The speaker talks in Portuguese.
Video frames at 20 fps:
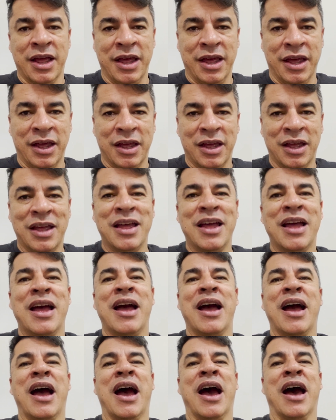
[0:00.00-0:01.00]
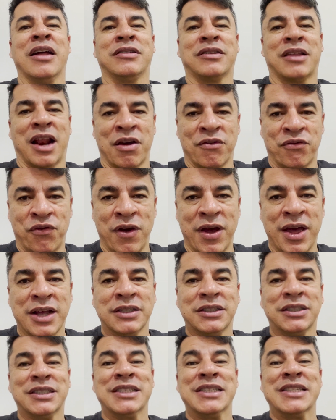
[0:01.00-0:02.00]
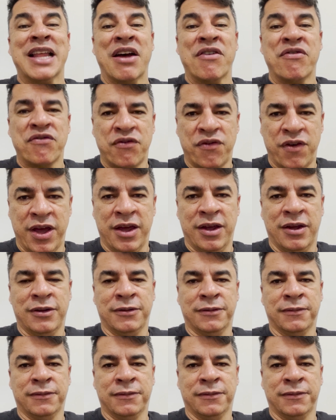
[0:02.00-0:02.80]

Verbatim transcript: é através da fé.